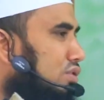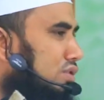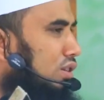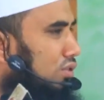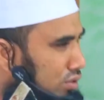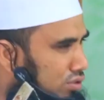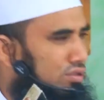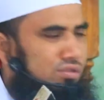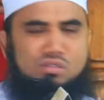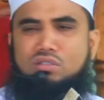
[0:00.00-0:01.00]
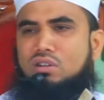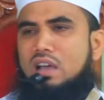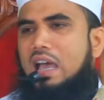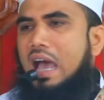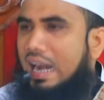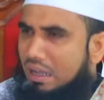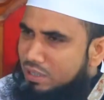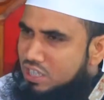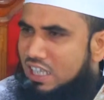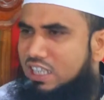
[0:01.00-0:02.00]
করছিল ঘুষ করছিল
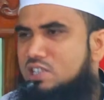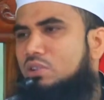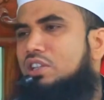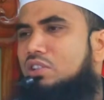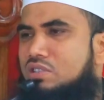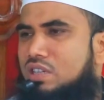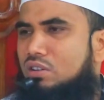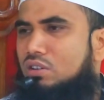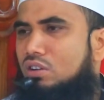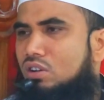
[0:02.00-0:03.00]
হারামের সাথে জড়িত ছিল